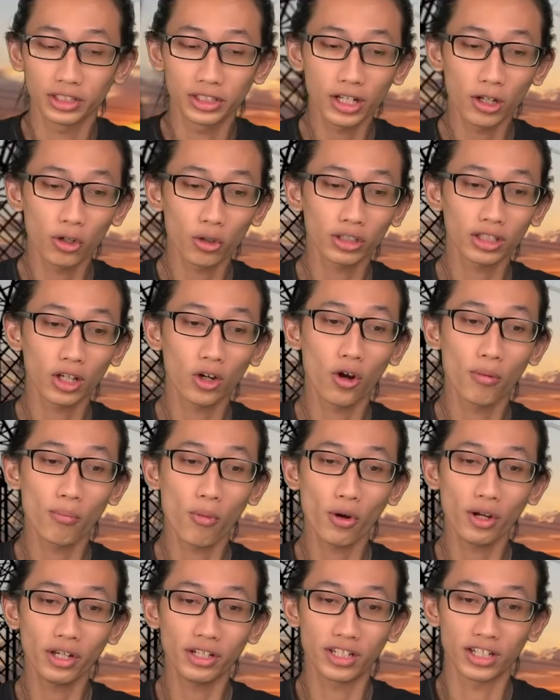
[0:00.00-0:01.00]
jadi kalau kita
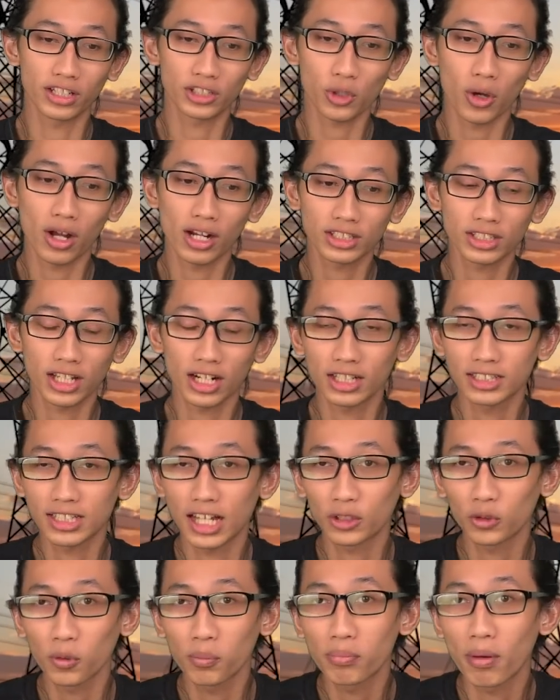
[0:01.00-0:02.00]
ngomongin ya soal salah
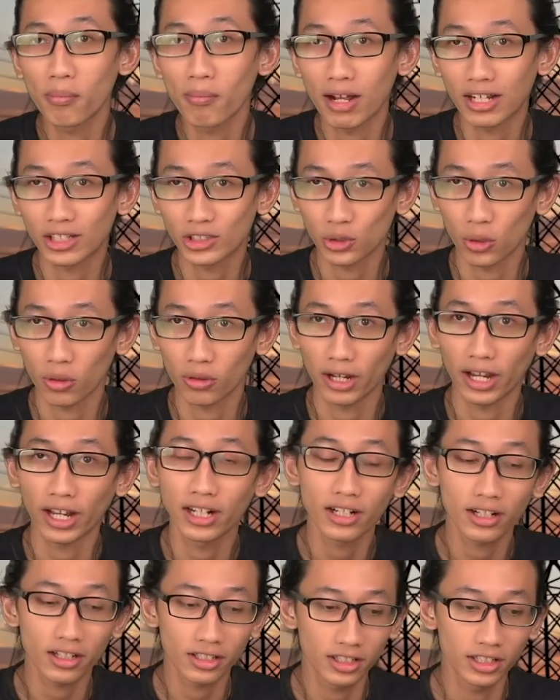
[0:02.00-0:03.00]
satu pemasok
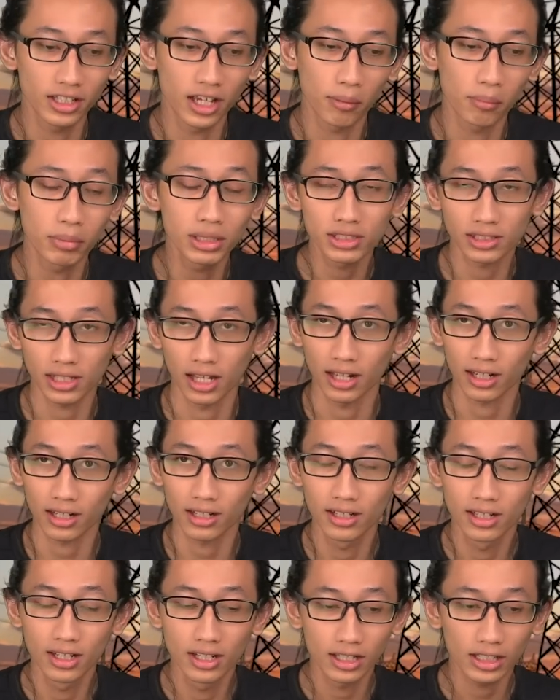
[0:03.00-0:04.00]
energi yang besar
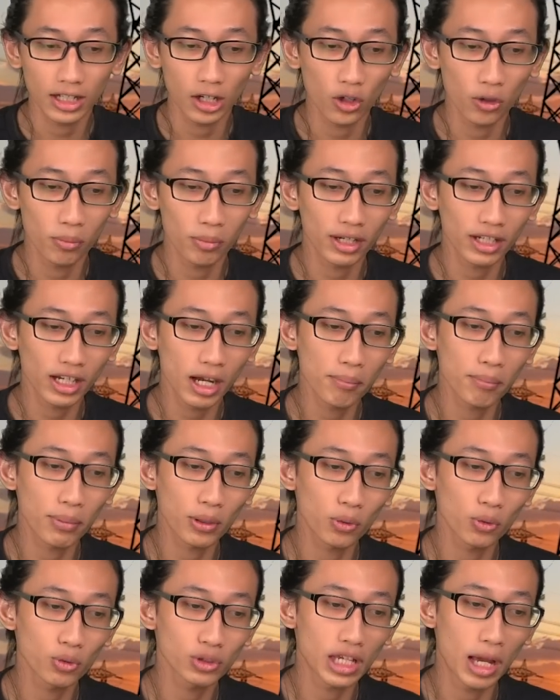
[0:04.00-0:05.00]
kalau mereka
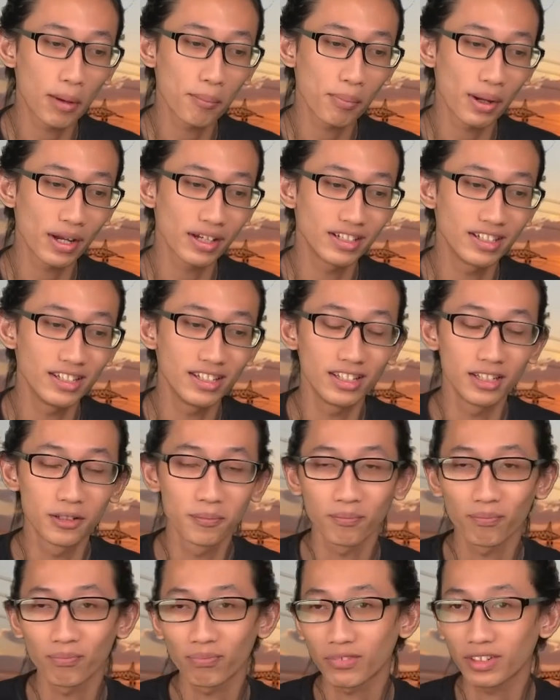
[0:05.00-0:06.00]
perlu sampai di
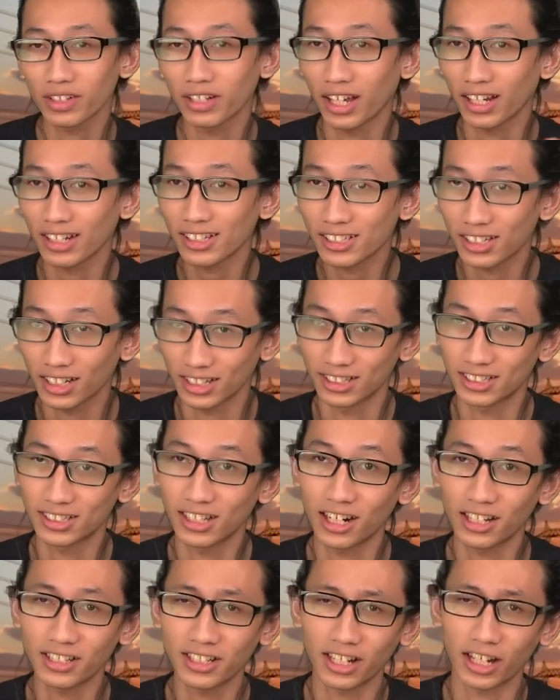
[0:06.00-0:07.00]
cancel
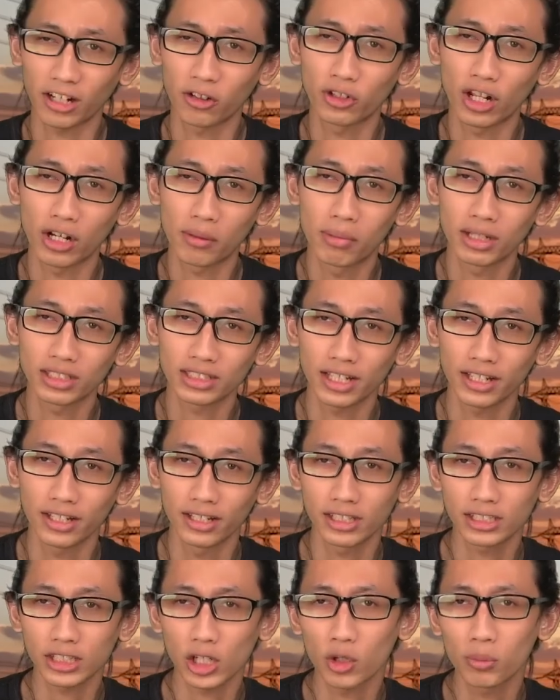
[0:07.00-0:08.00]
istilahnya kalau dalam bahasa
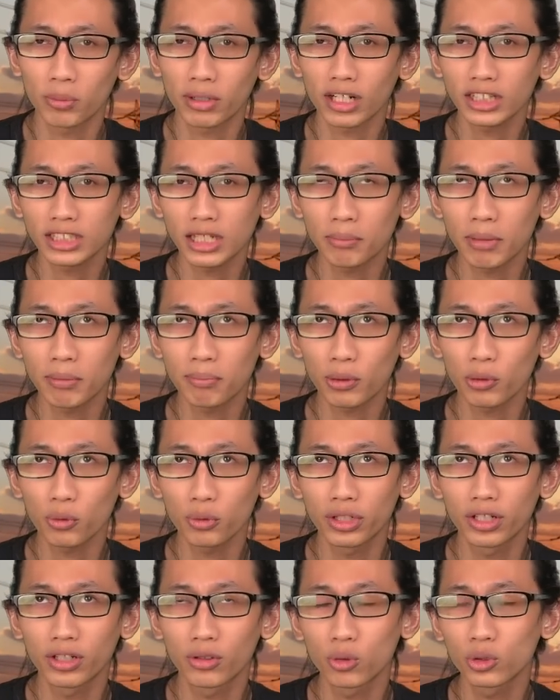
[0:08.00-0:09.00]
Inggris kalau mereka sampai perlu
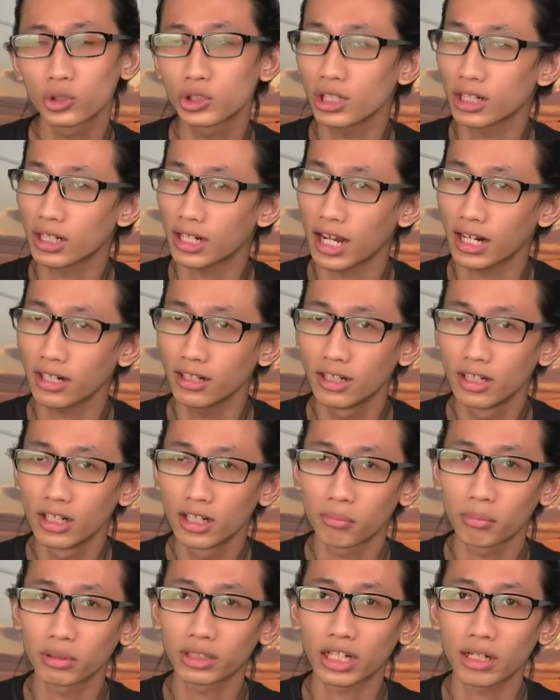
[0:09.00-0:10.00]
dikucilkan
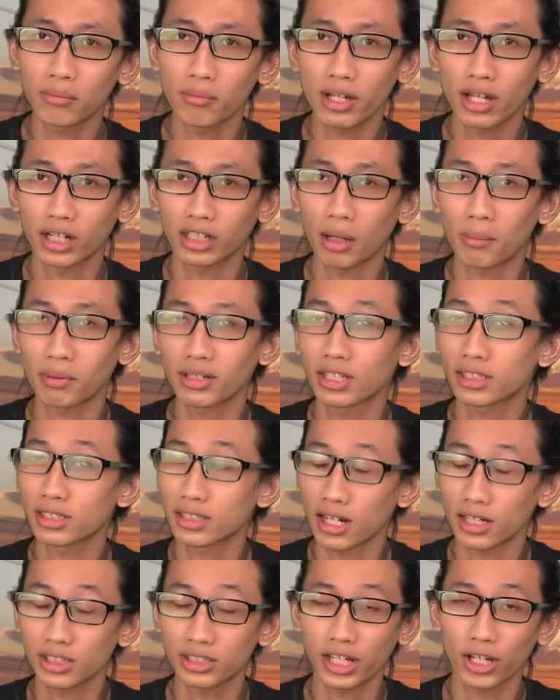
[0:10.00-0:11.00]
menerima yang namanya
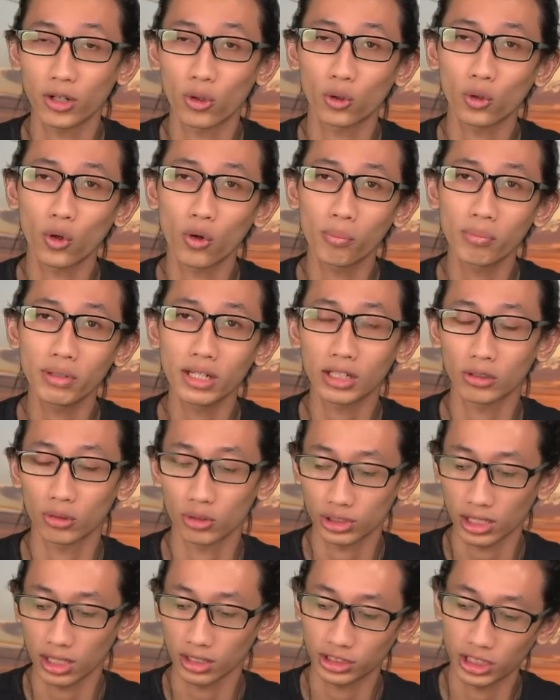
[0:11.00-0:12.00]
sanksi ekonomi atau
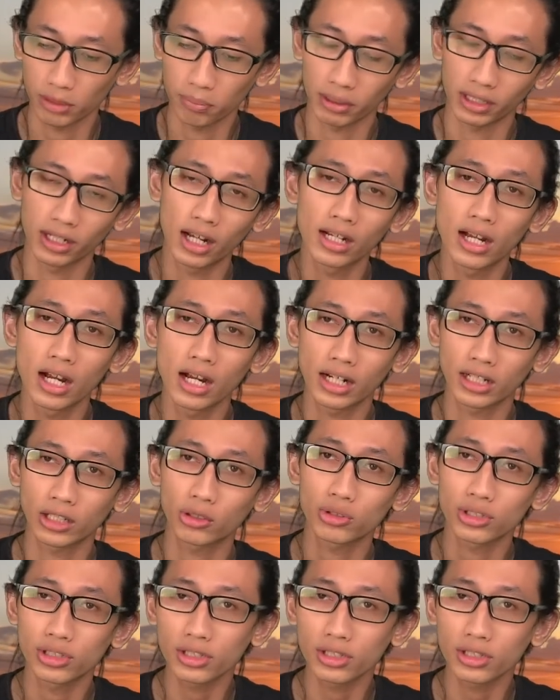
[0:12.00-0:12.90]
sanksi perdagangan itu